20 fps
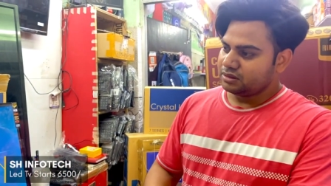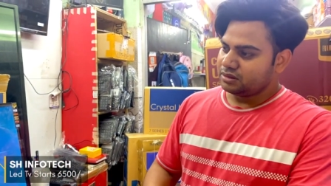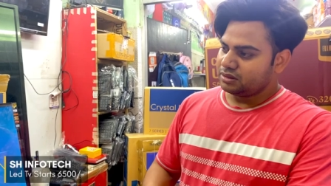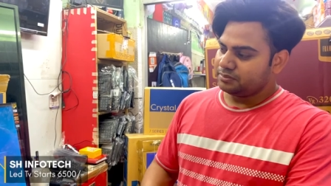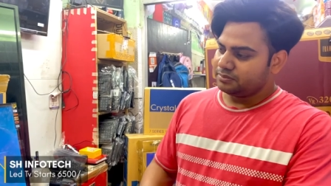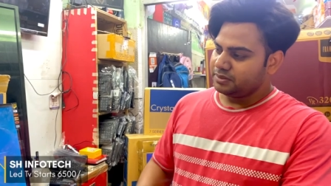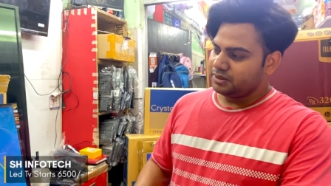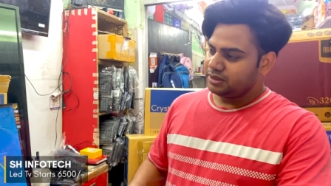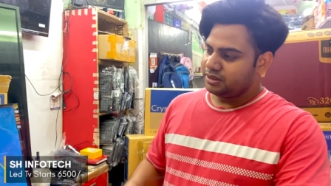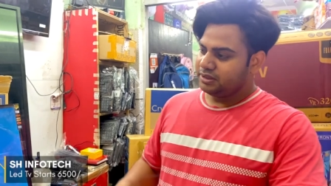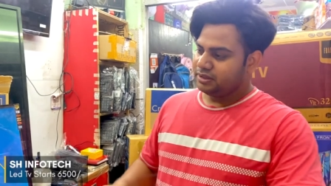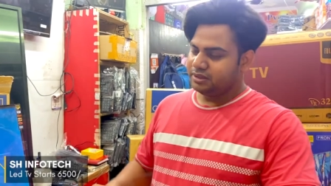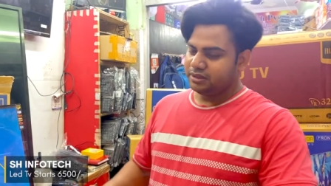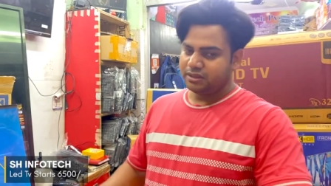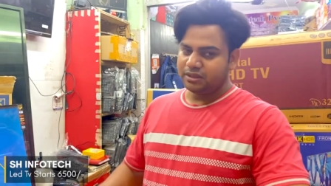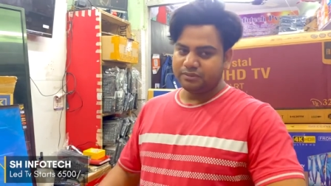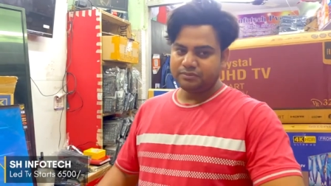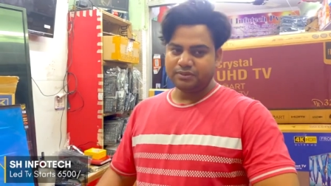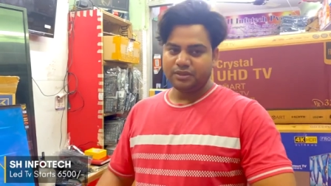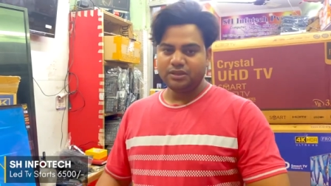अपना ये
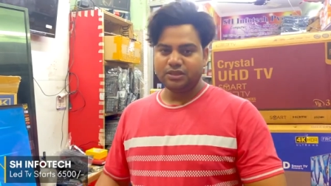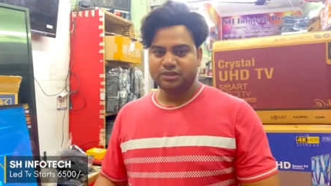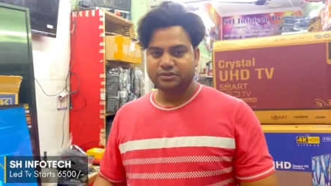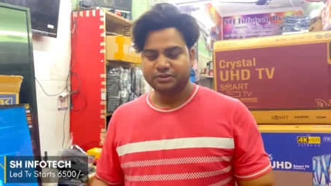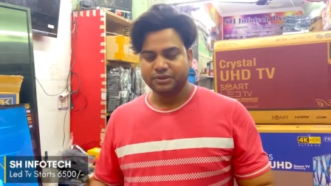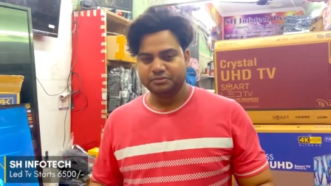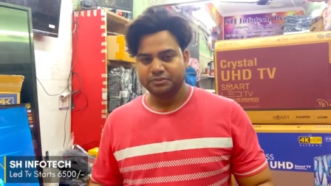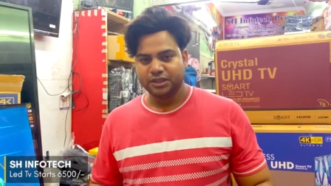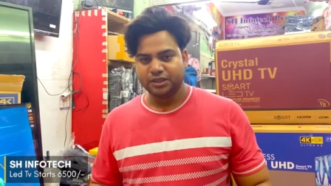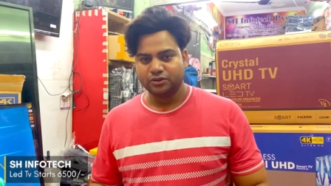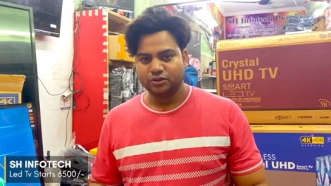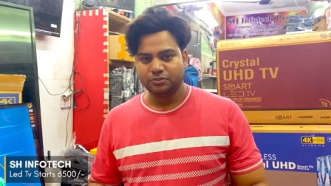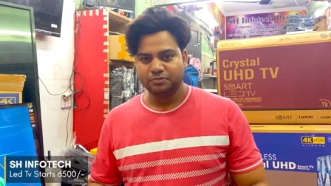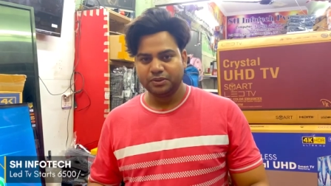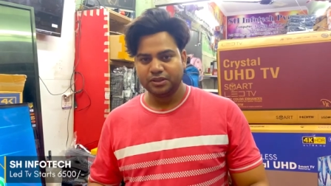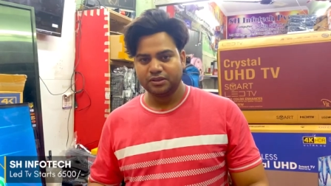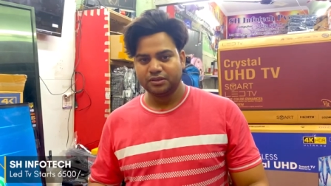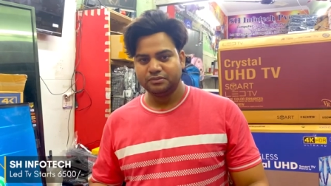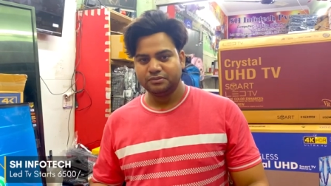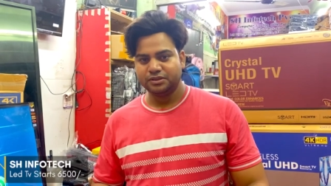नियर आपको लक्ष्मण मेट्रो
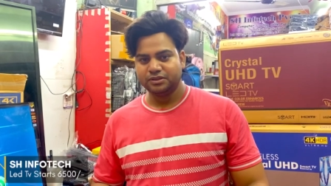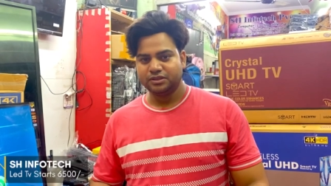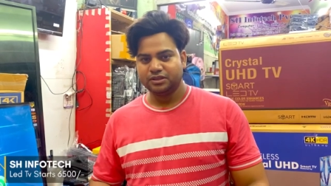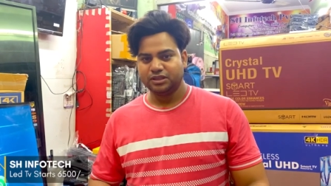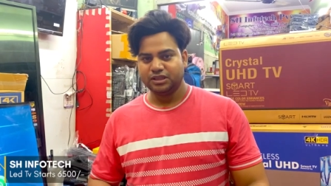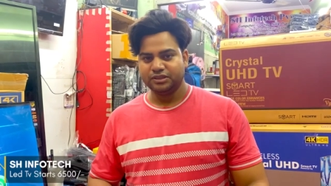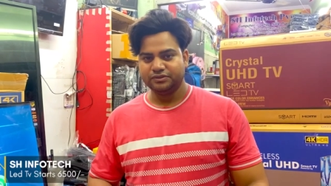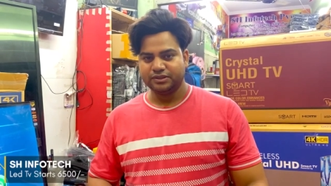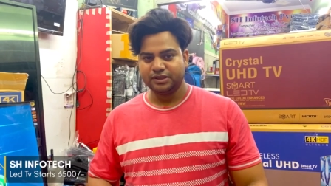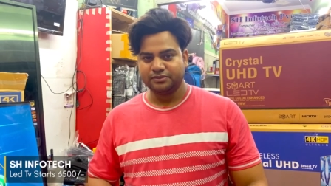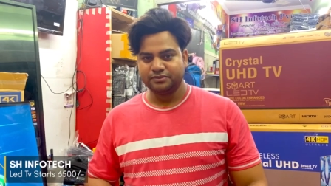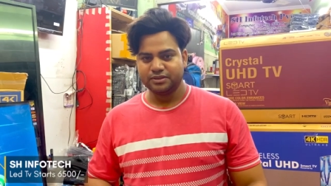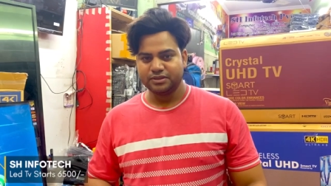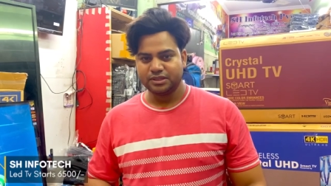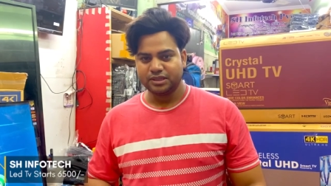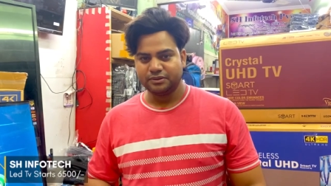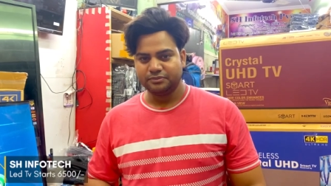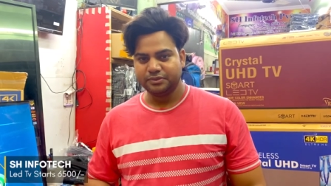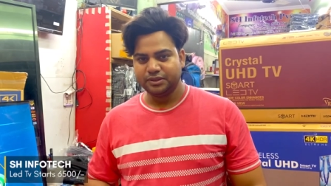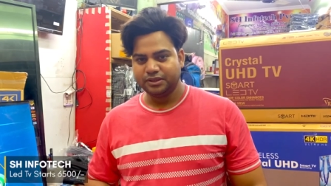प्लान नंबर थर्टी फाइव के
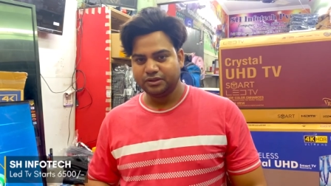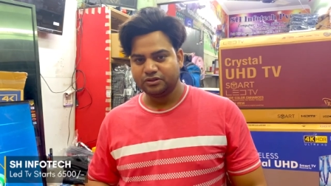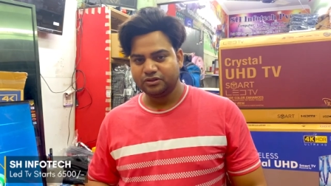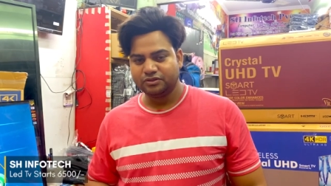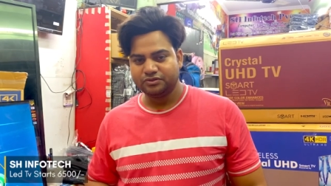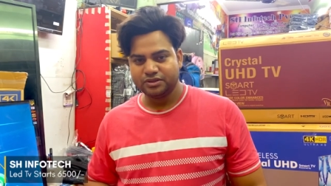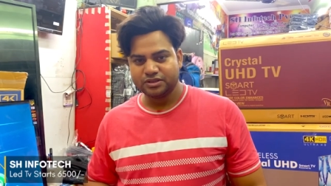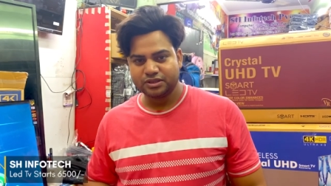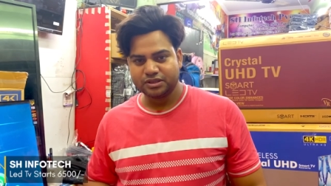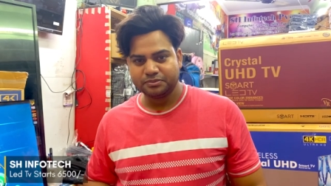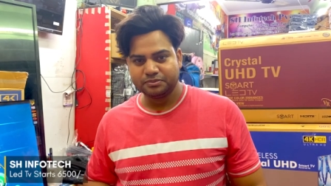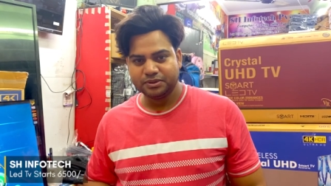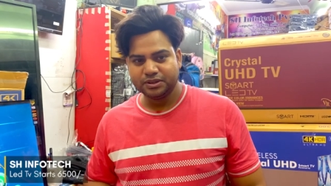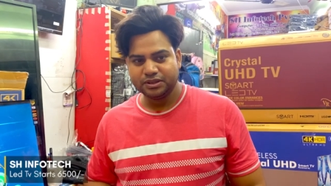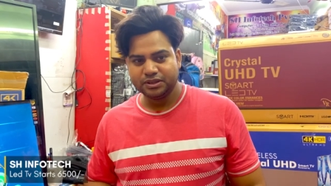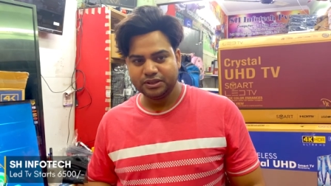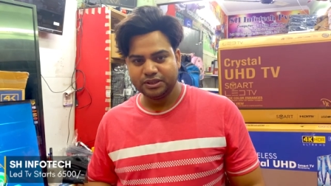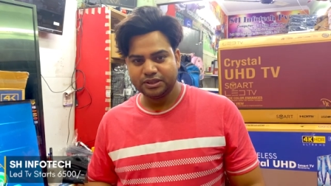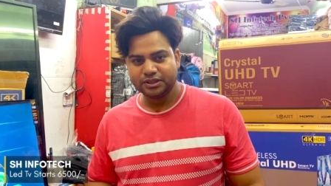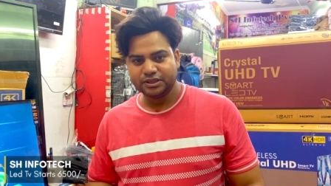सामने एक ऑफिस
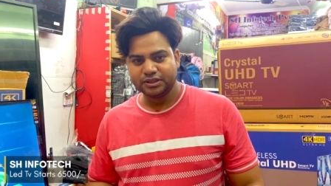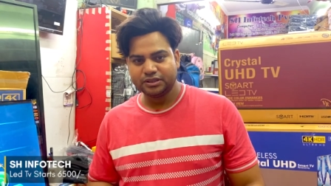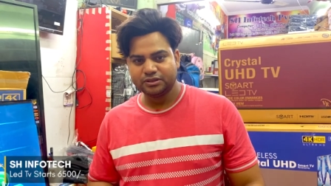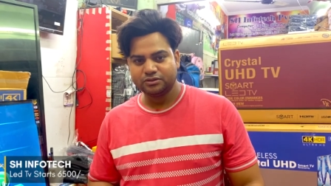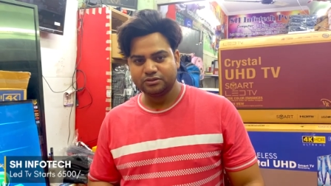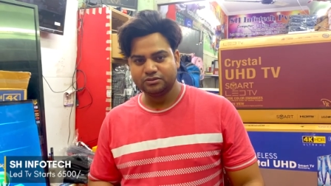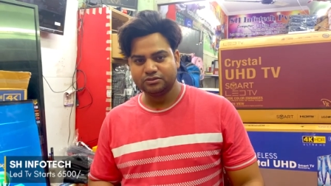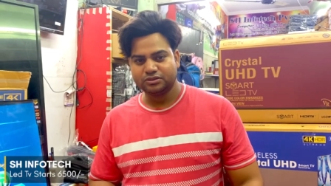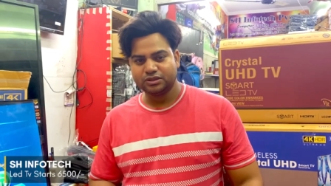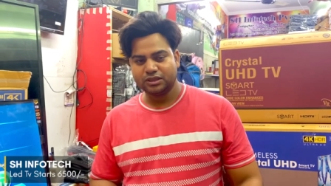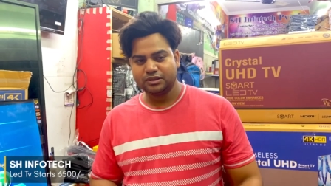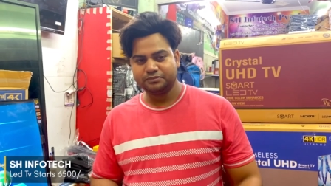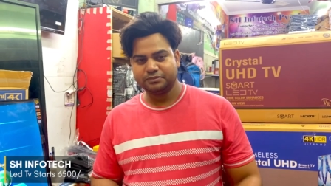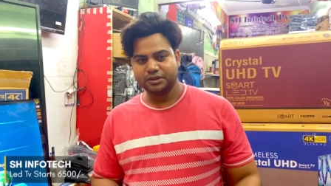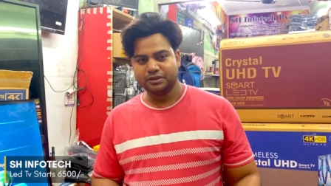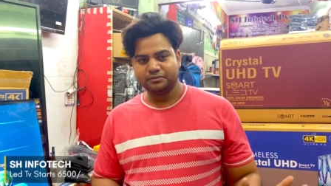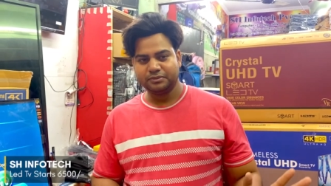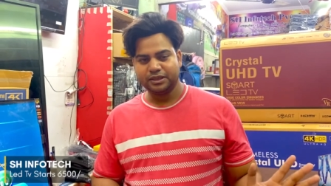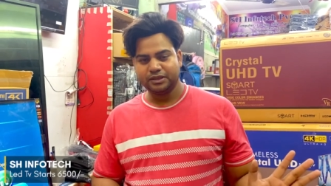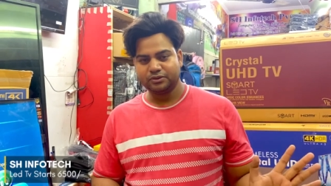अपना ठीक है दूसरा
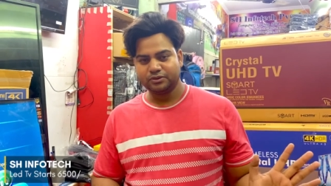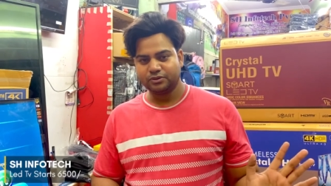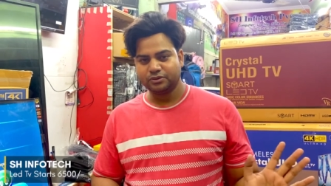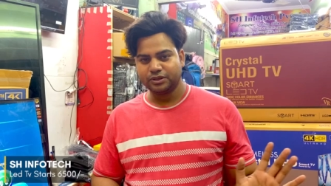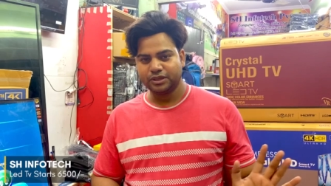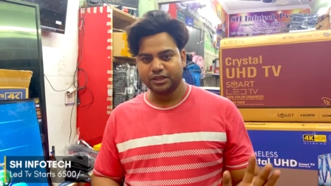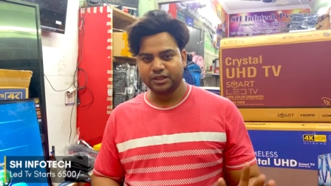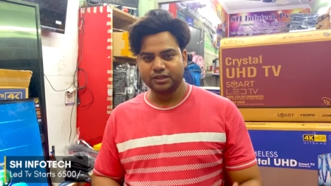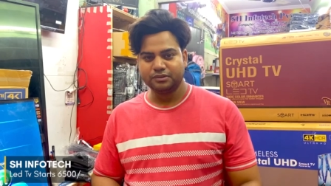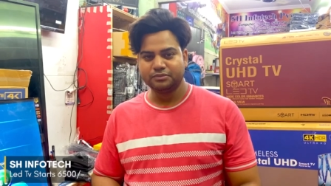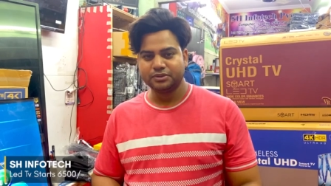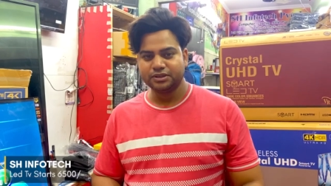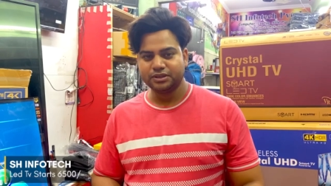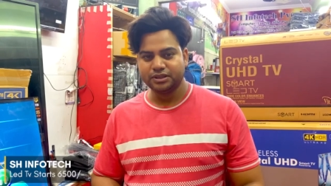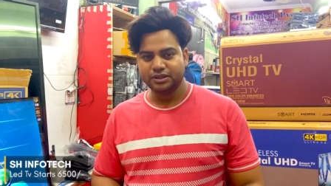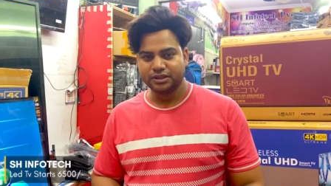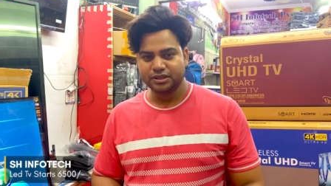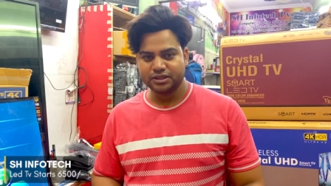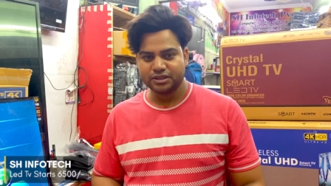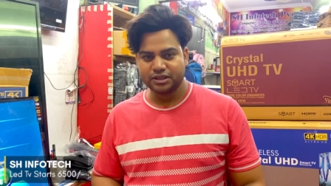अपना मेट्रो गेट नंबर
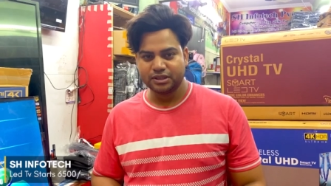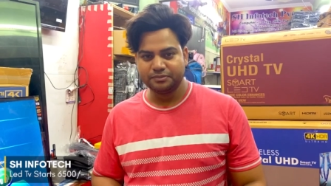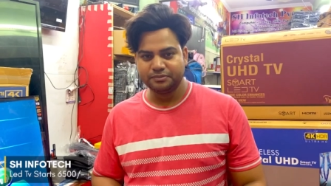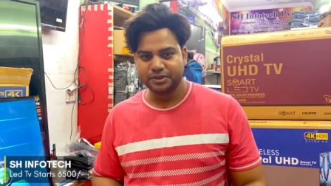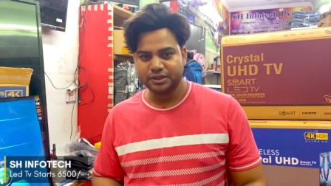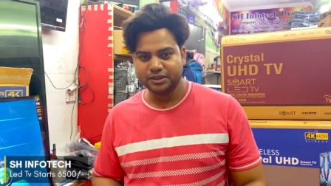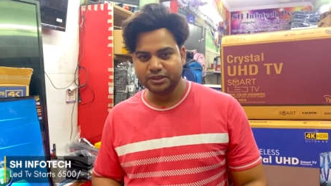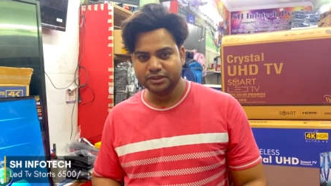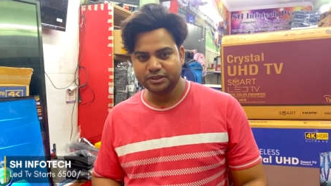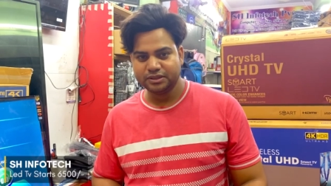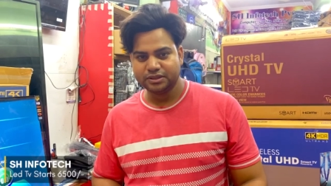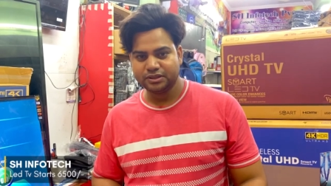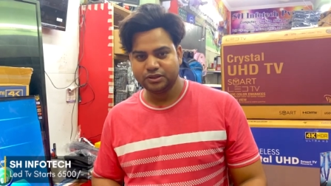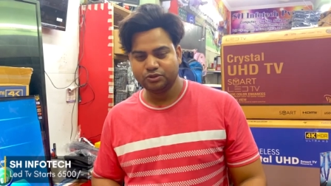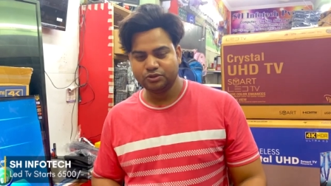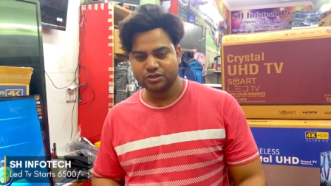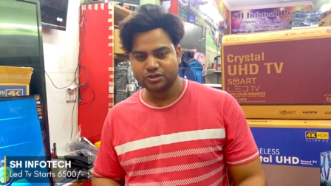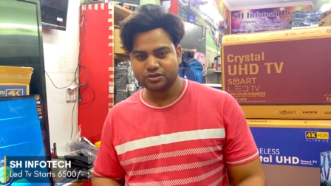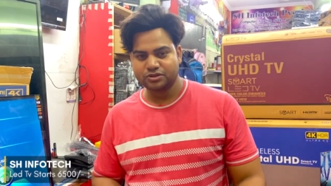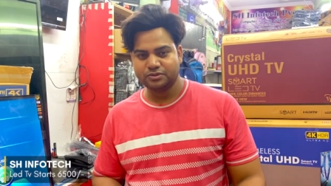तीन के सामने
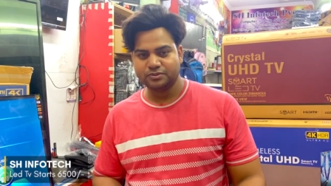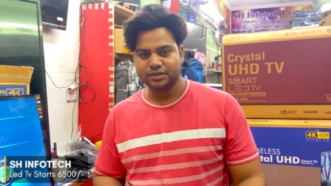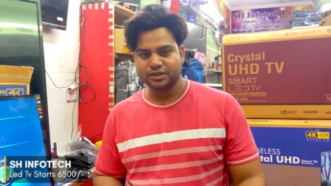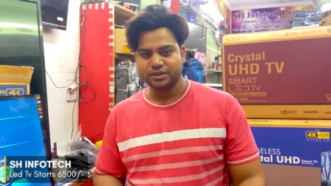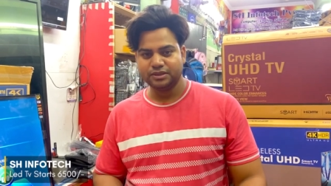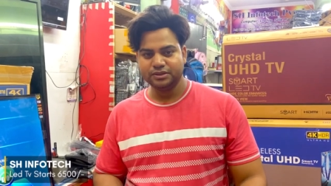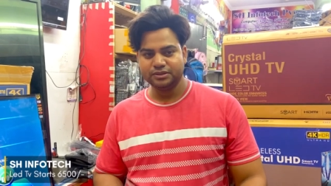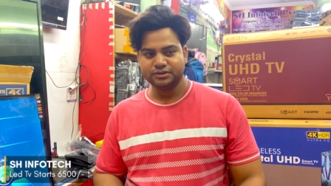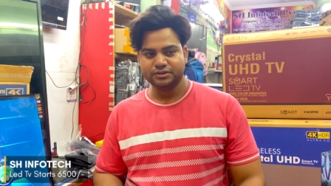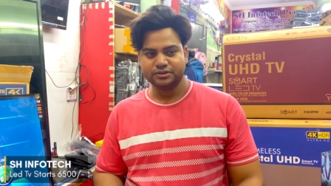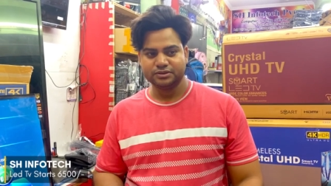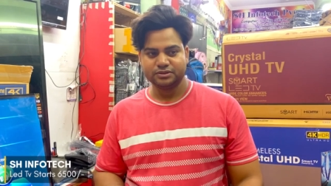है एक सौ बारह